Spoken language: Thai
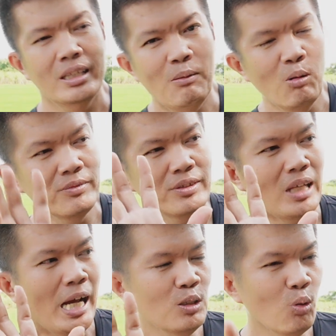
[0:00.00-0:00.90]
เดี๋ยวผม
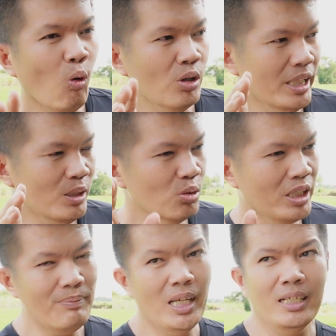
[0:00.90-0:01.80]
ให้ทุกคนได้ดู
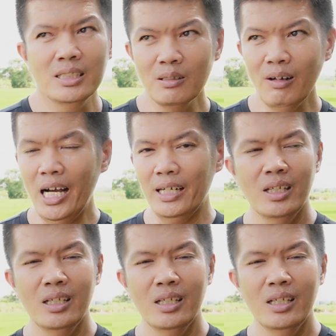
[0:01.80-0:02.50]
คลิปนี้คือว่า